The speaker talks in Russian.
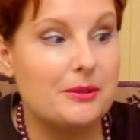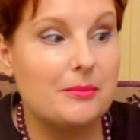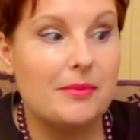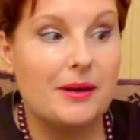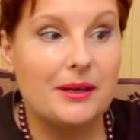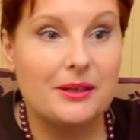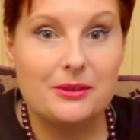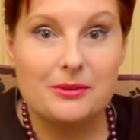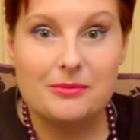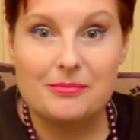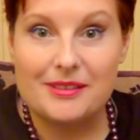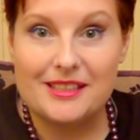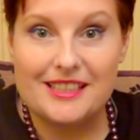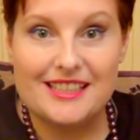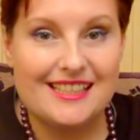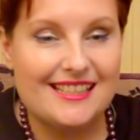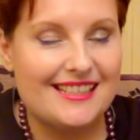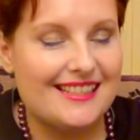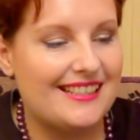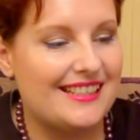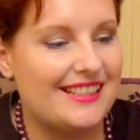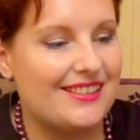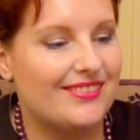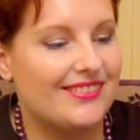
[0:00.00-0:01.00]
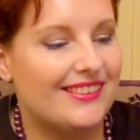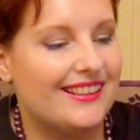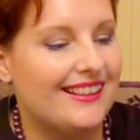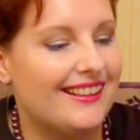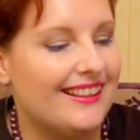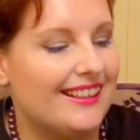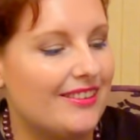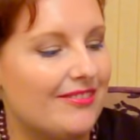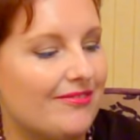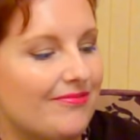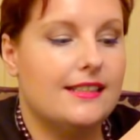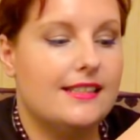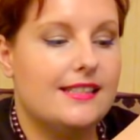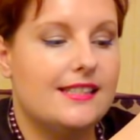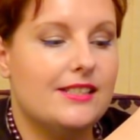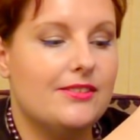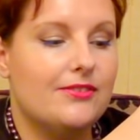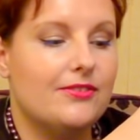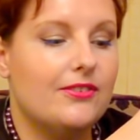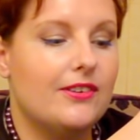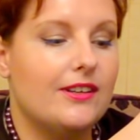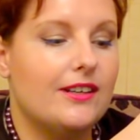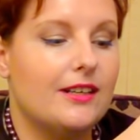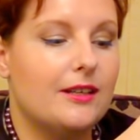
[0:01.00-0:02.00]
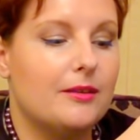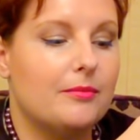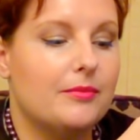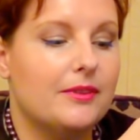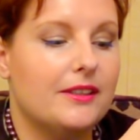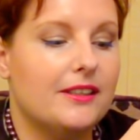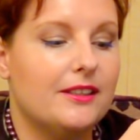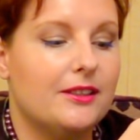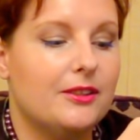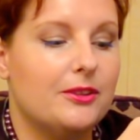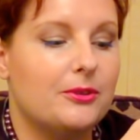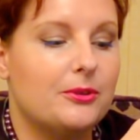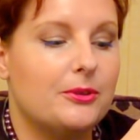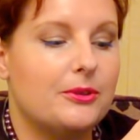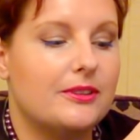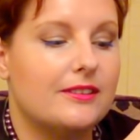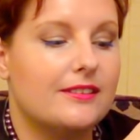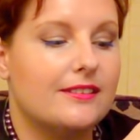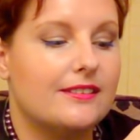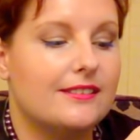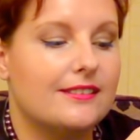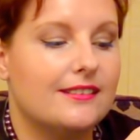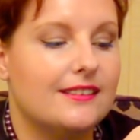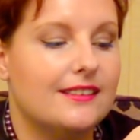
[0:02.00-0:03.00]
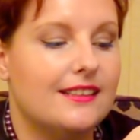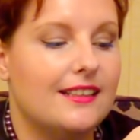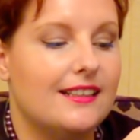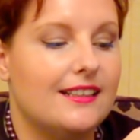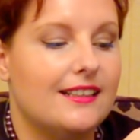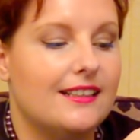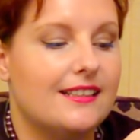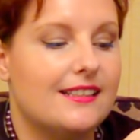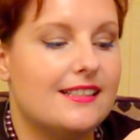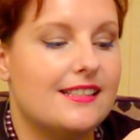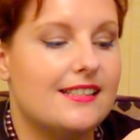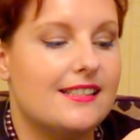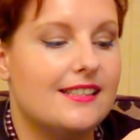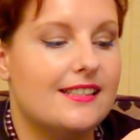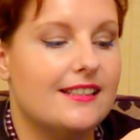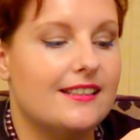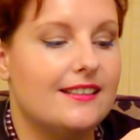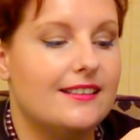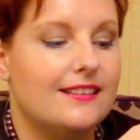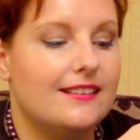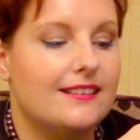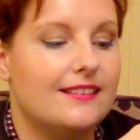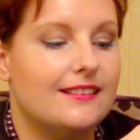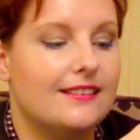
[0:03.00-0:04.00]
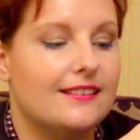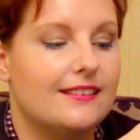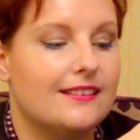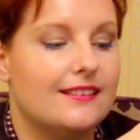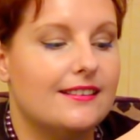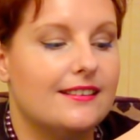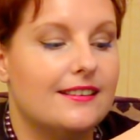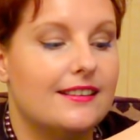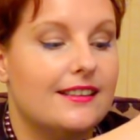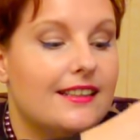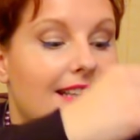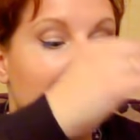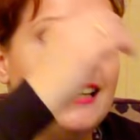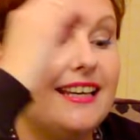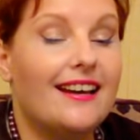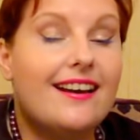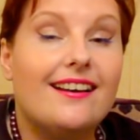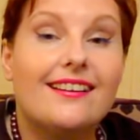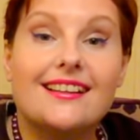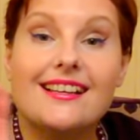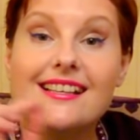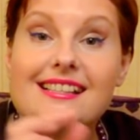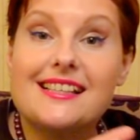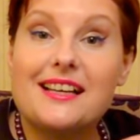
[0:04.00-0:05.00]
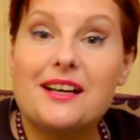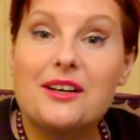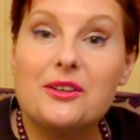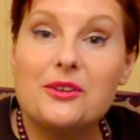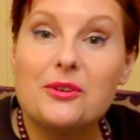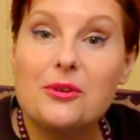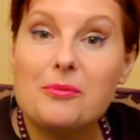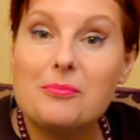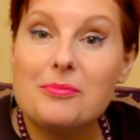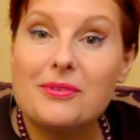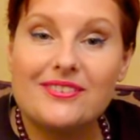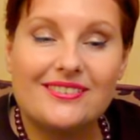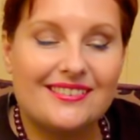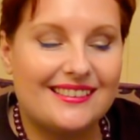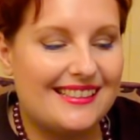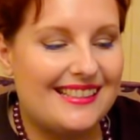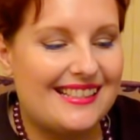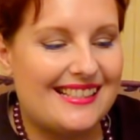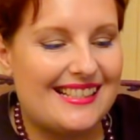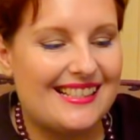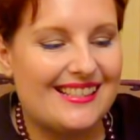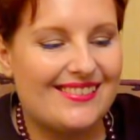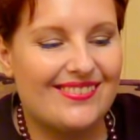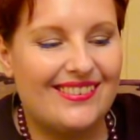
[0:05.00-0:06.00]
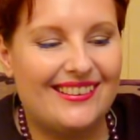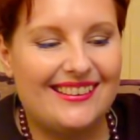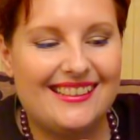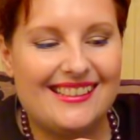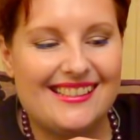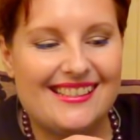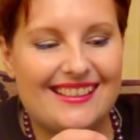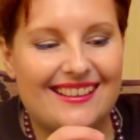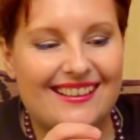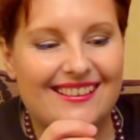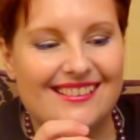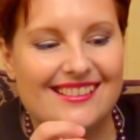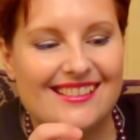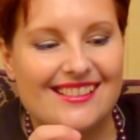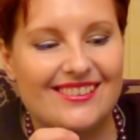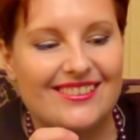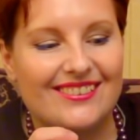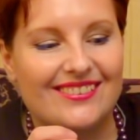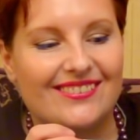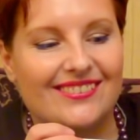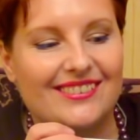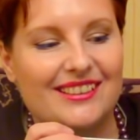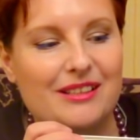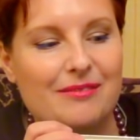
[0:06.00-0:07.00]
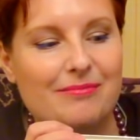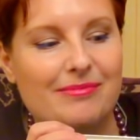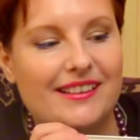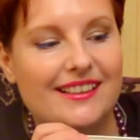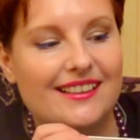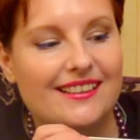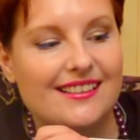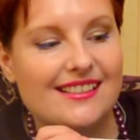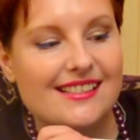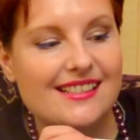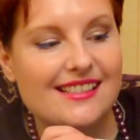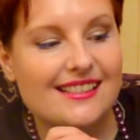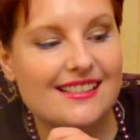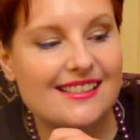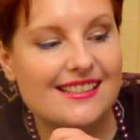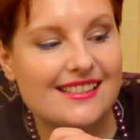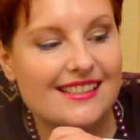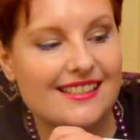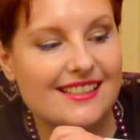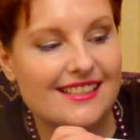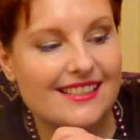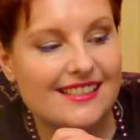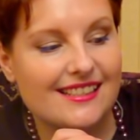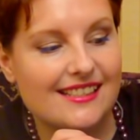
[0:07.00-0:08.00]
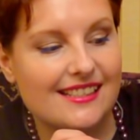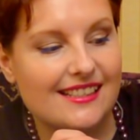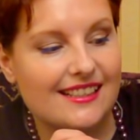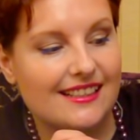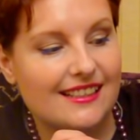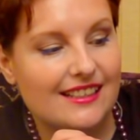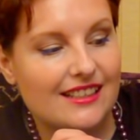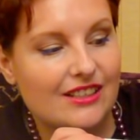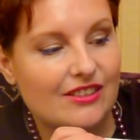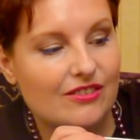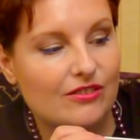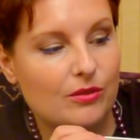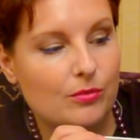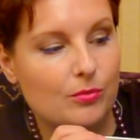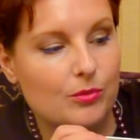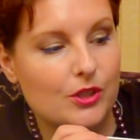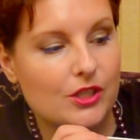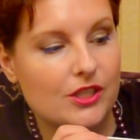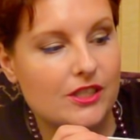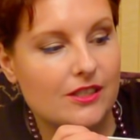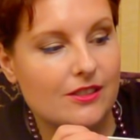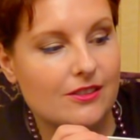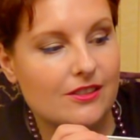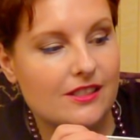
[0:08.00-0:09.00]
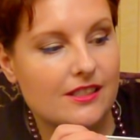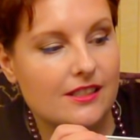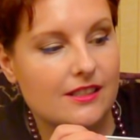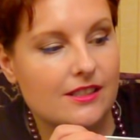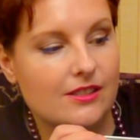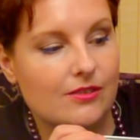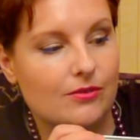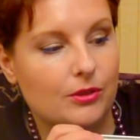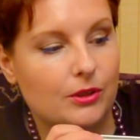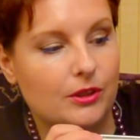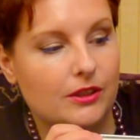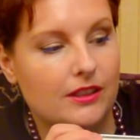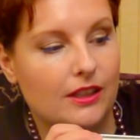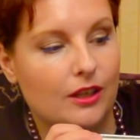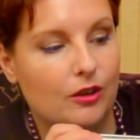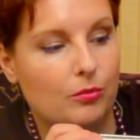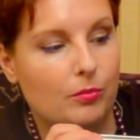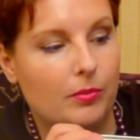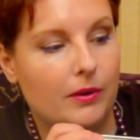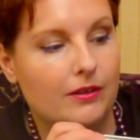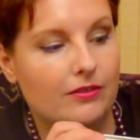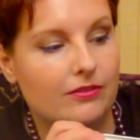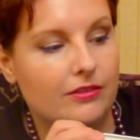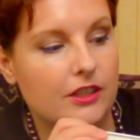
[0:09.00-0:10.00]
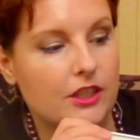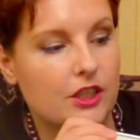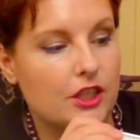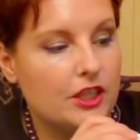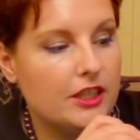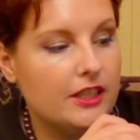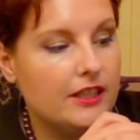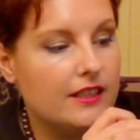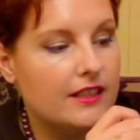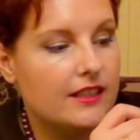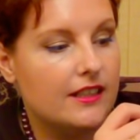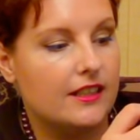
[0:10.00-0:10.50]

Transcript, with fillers: на моем ежедневнике. Надеваем ее на листик. И она захлопывается. Смотрите, как здорово, она прекрасно держится. Вы можете ее сделать вот так повыше,